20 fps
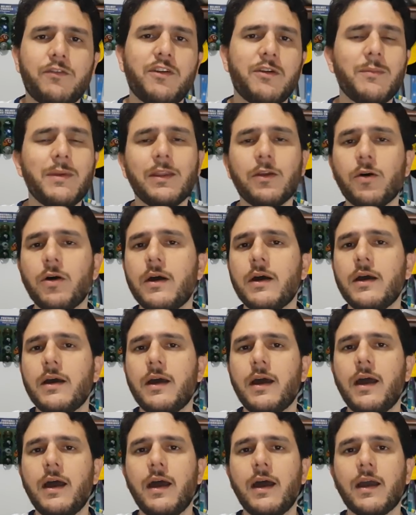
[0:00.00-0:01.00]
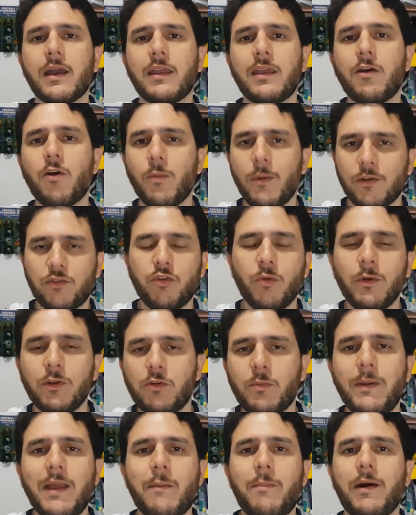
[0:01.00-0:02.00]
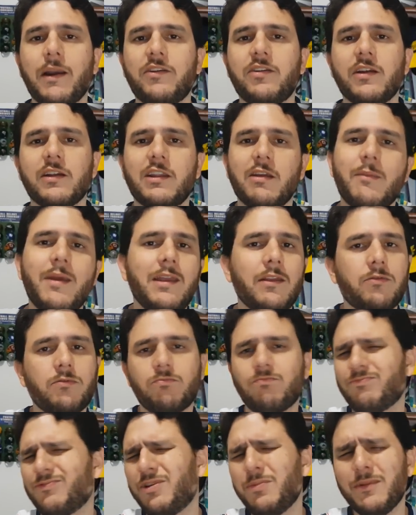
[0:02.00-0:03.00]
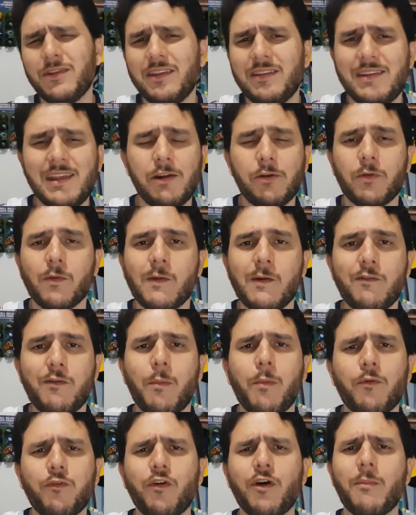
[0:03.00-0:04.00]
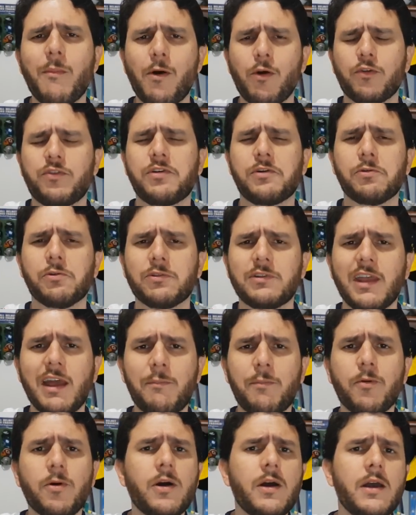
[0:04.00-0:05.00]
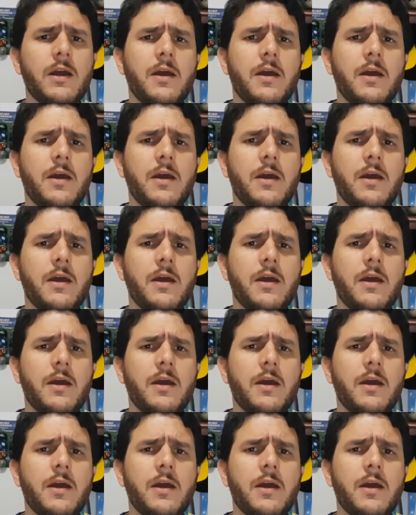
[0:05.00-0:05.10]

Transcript: o Firmino é, que começou muito bem a partida também, o time inteiro do Liverpool foi mal no segundo tempo,